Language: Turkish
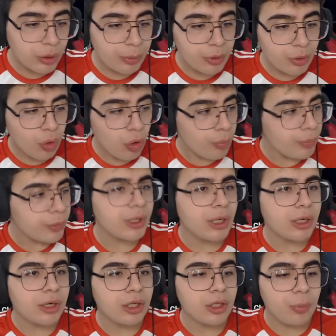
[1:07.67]
bir 11
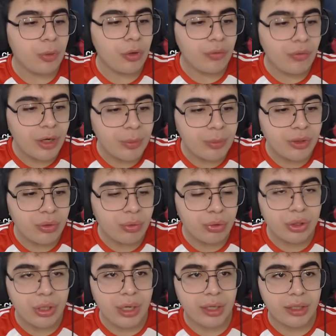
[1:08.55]
dakikalık bölüm var. Bir de
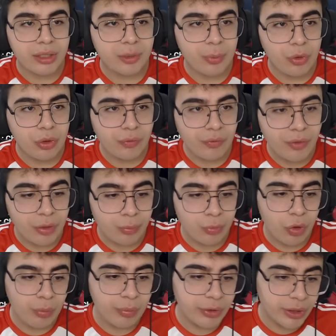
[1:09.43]
3 dakikalık bölüm var.
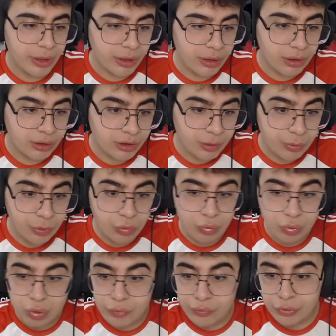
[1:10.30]
Bu 11 dakikalık tabii ki
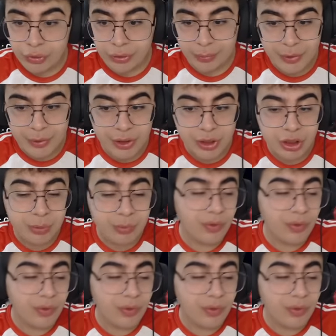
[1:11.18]
uzun videonun birleşimi